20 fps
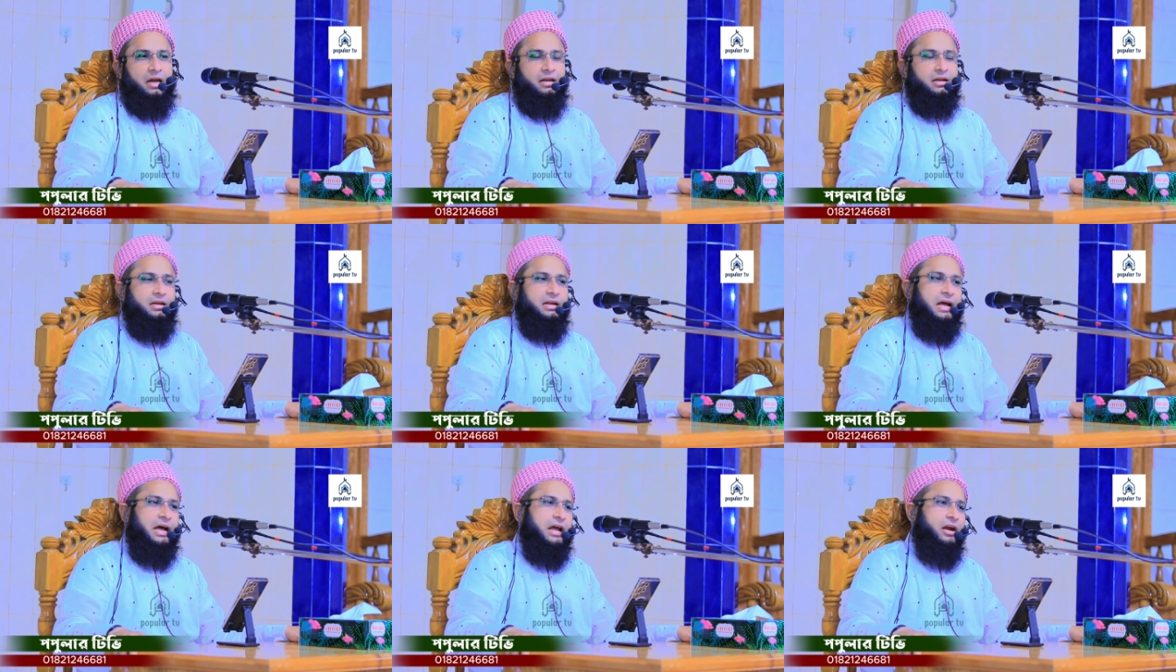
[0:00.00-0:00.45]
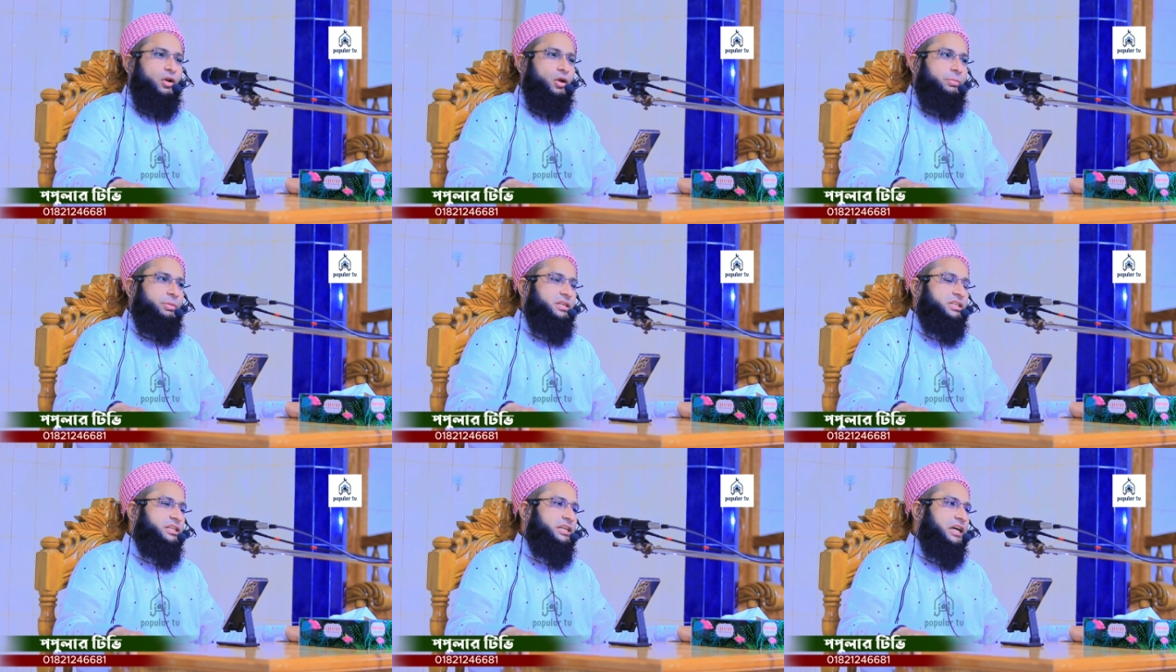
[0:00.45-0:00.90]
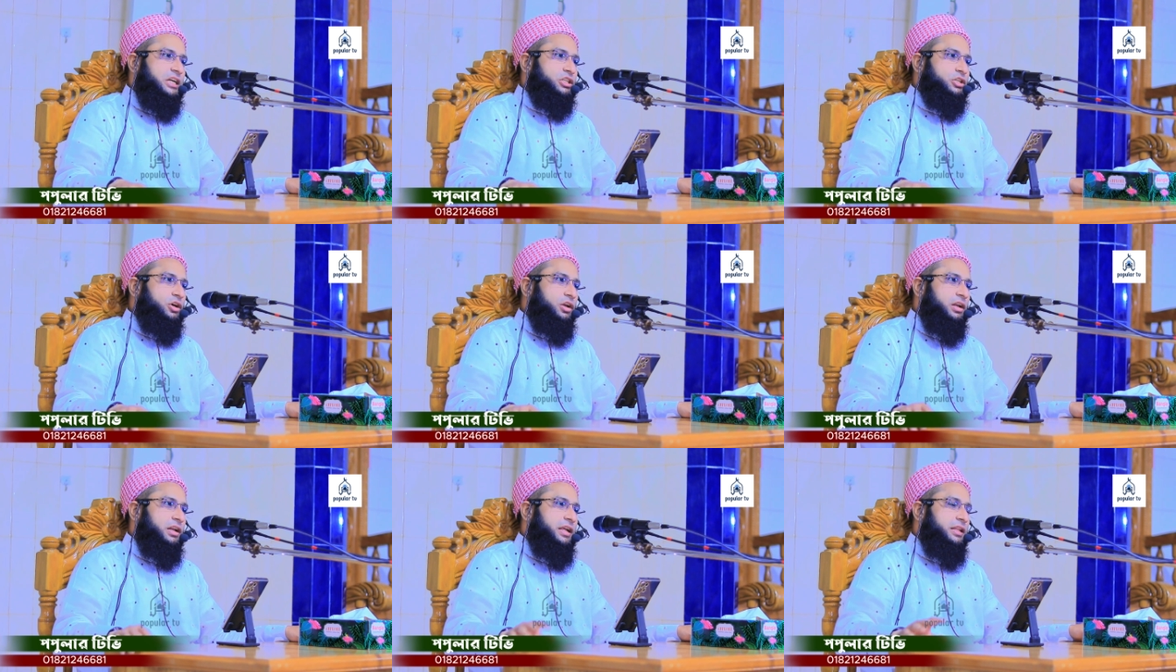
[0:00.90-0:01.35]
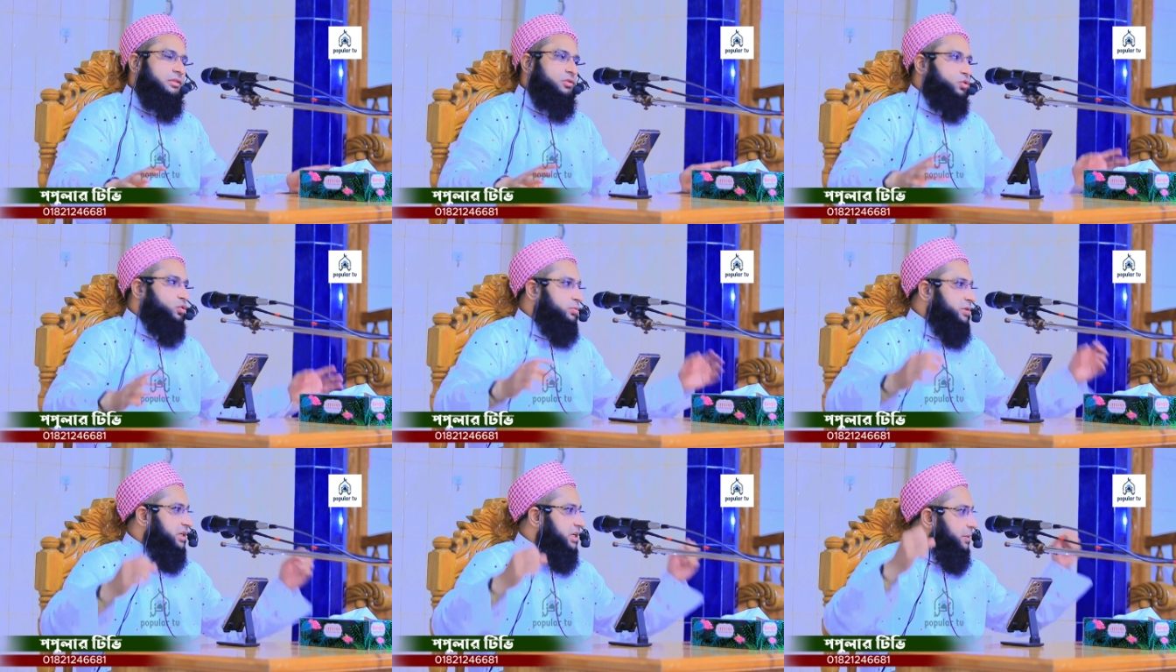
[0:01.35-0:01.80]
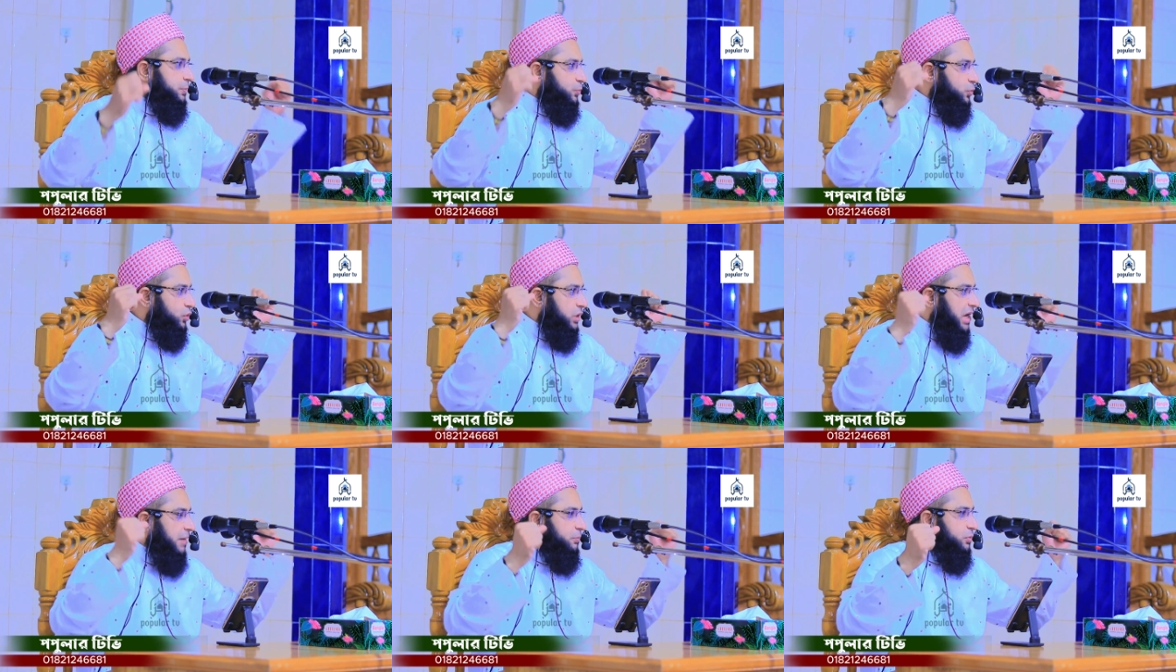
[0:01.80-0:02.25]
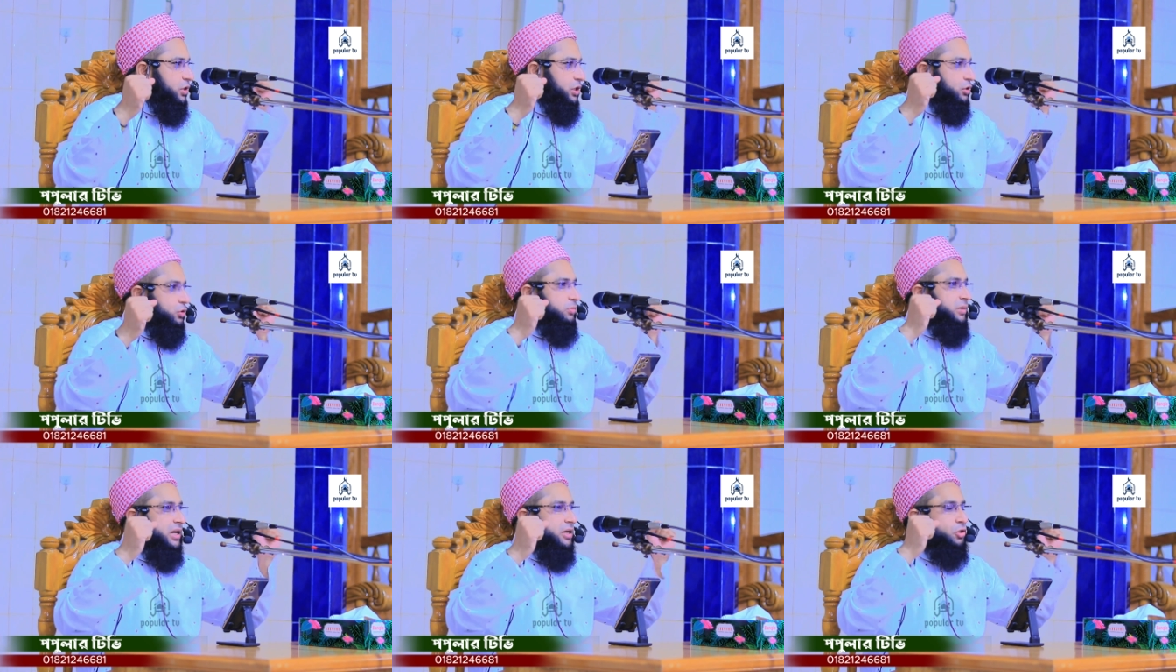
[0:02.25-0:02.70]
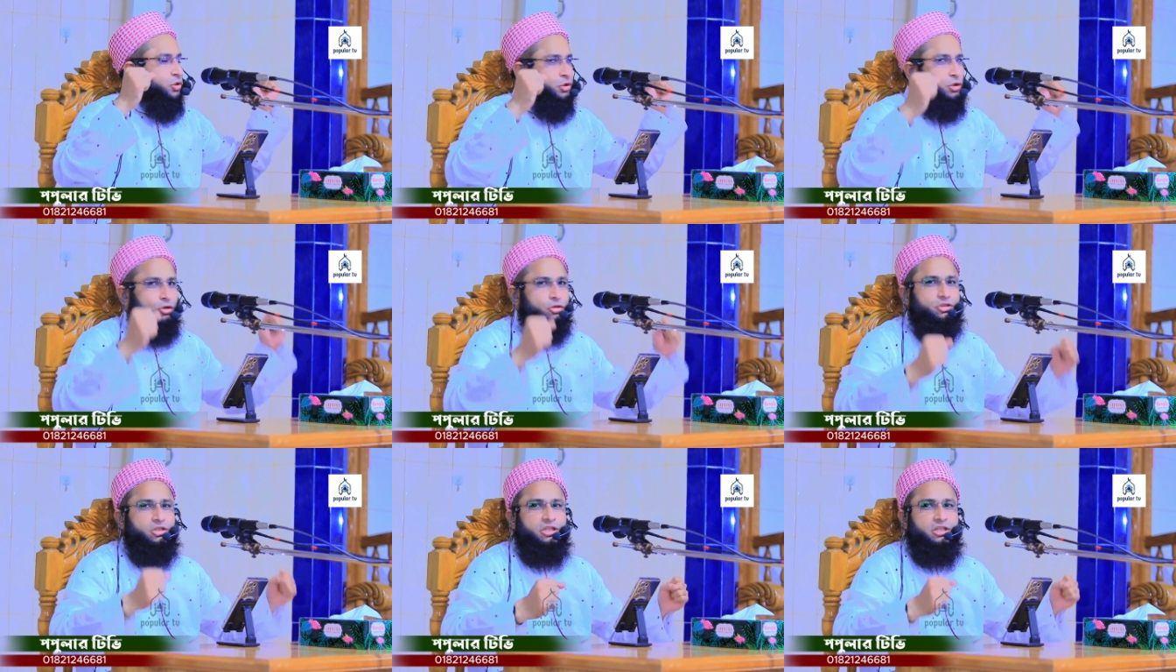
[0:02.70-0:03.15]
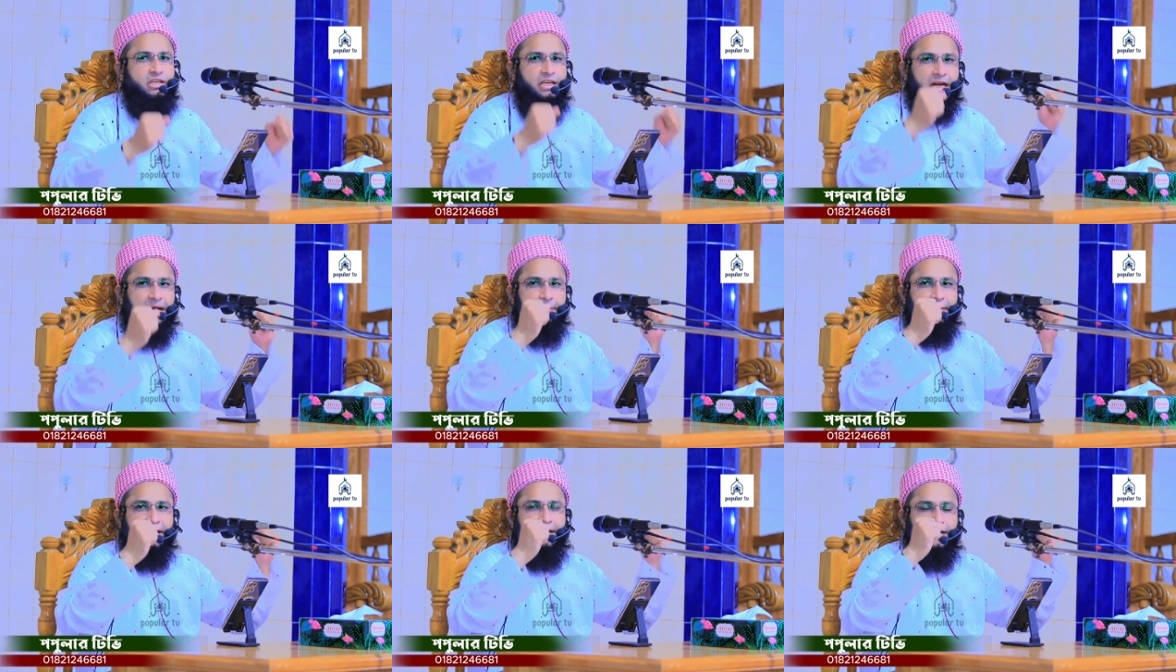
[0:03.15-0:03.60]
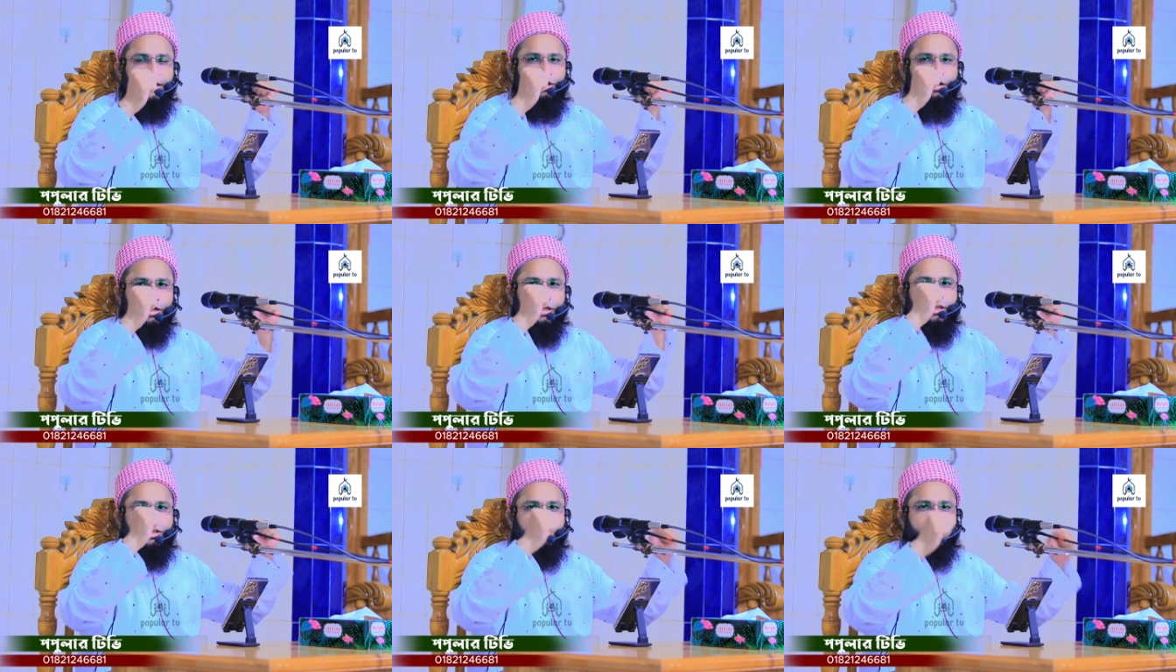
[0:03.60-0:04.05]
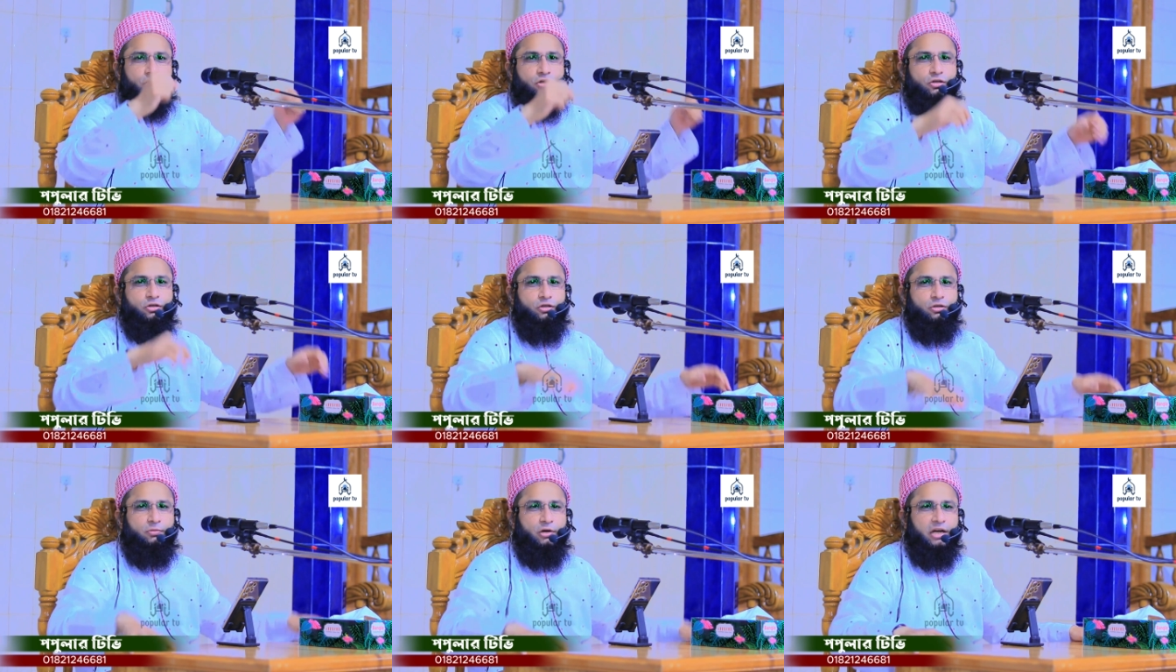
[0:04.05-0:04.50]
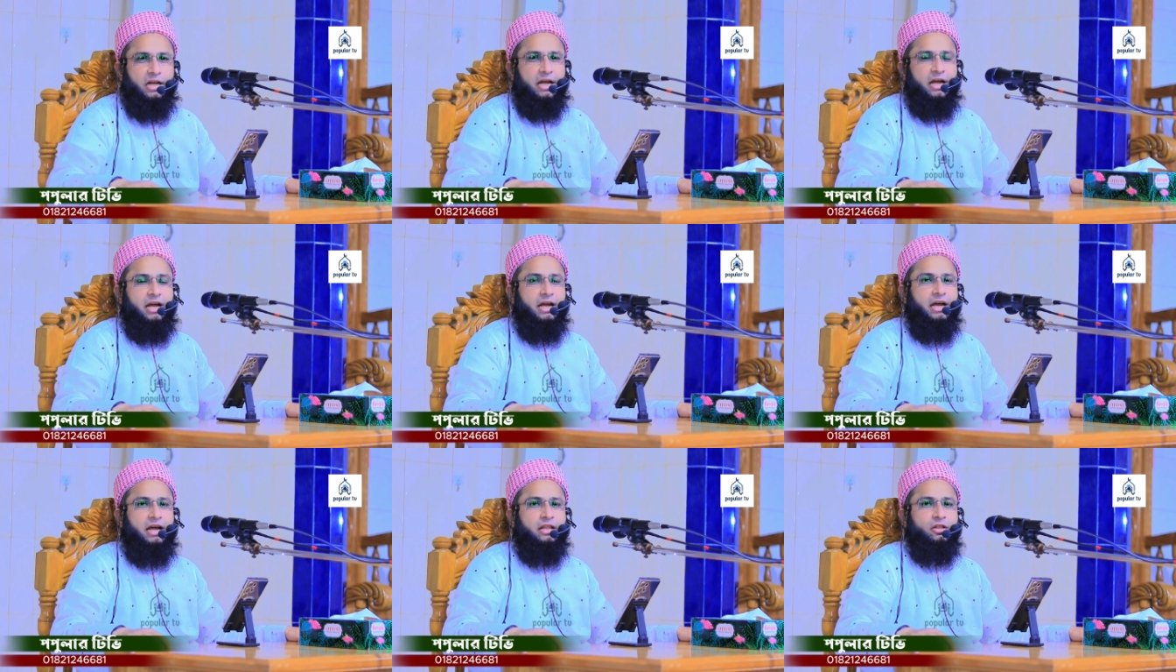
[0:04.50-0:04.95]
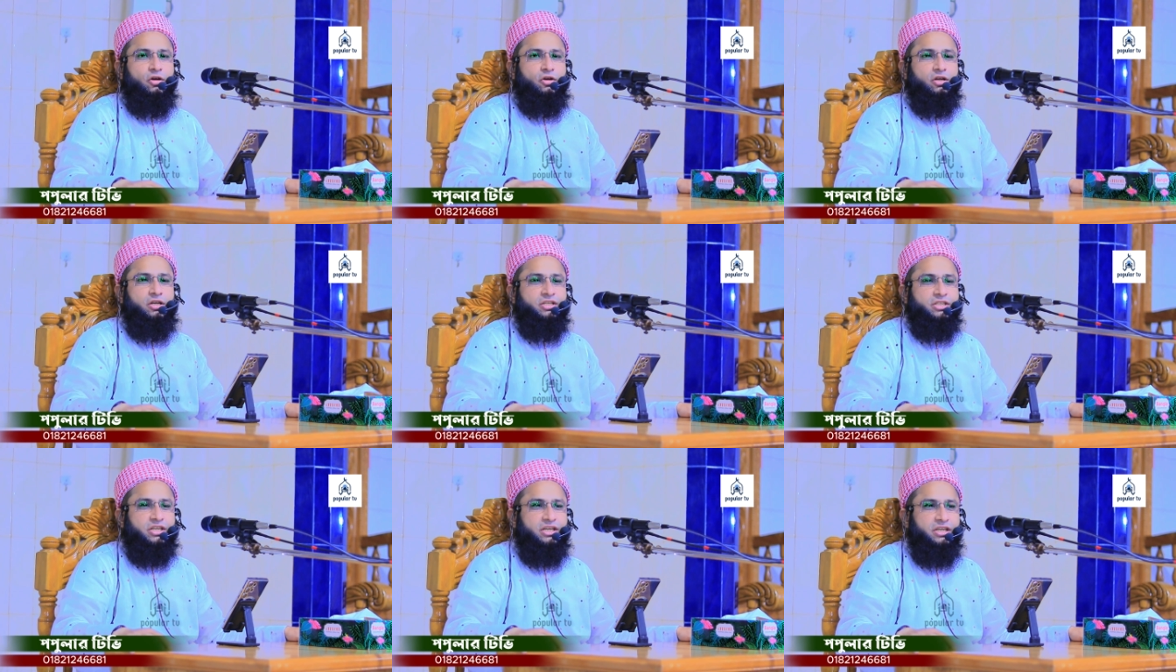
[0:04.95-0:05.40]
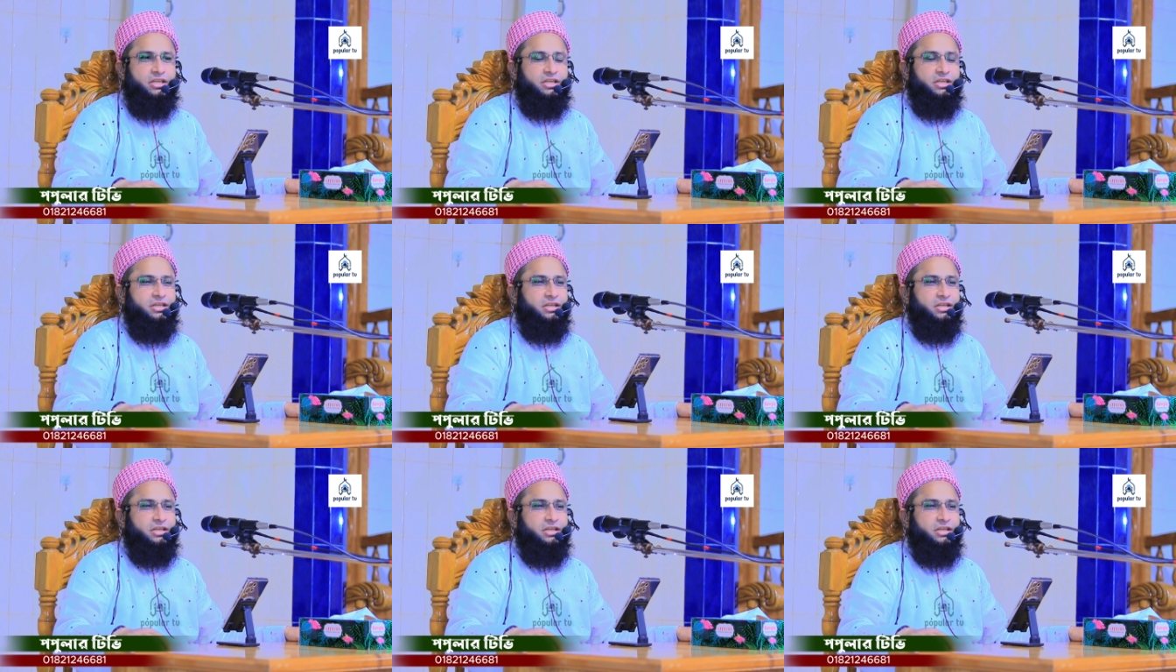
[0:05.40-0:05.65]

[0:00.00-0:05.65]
আল্লাহ নবী জিজ্ঞেস করলেন তুমি কি পুরাপুরি তোমার শক্তি দিয়ে আমাকে ধরেছ বলে হ্যাঁ ধরেছি